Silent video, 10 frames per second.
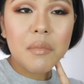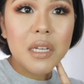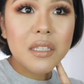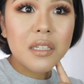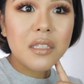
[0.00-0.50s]

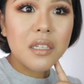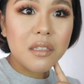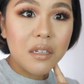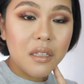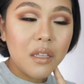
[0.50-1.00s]
前使ってたや
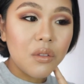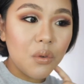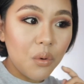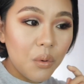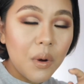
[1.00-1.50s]
つがなん
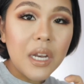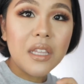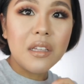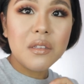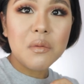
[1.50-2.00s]
と壊れ
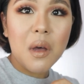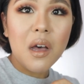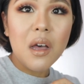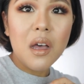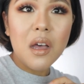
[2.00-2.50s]
たんす
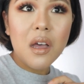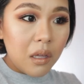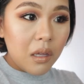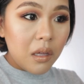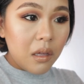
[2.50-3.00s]
わ。
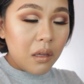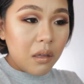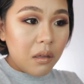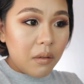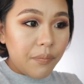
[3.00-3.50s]

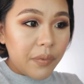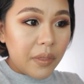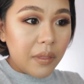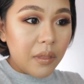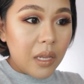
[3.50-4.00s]

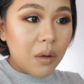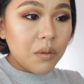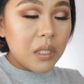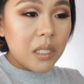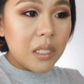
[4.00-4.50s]

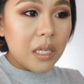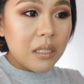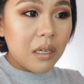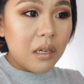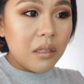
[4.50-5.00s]
直しに出
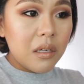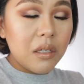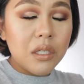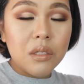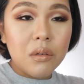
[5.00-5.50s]
すか
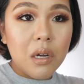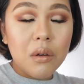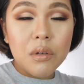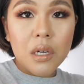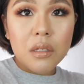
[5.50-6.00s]
新しいの
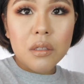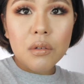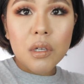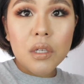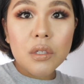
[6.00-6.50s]
買うかって
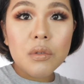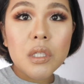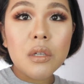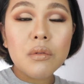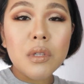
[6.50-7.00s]
いう話を
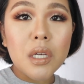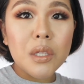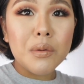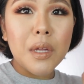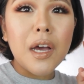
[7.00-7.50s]
してるんだ
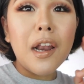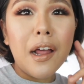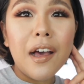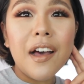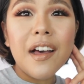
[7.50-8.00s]
けど、だから